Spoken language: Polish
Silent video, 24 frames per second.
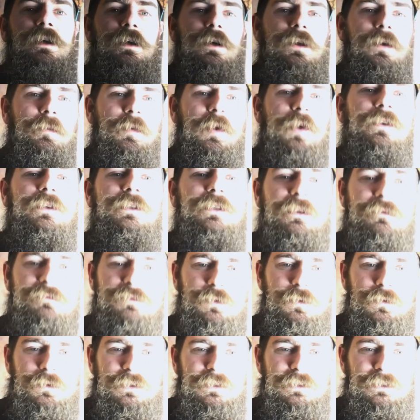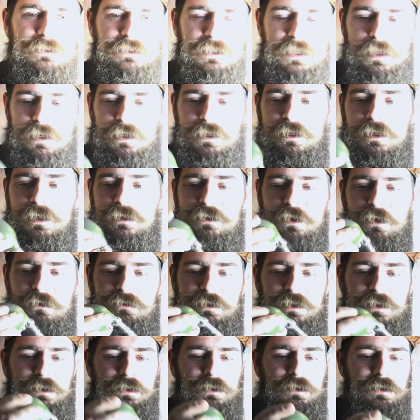robiony na wzór tych starych
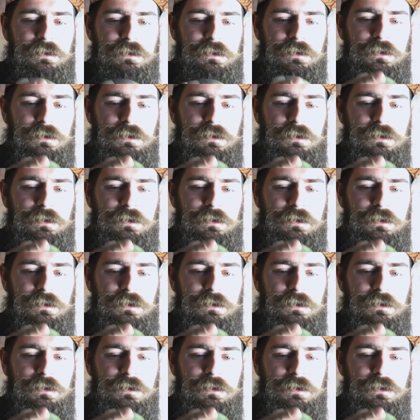radiowych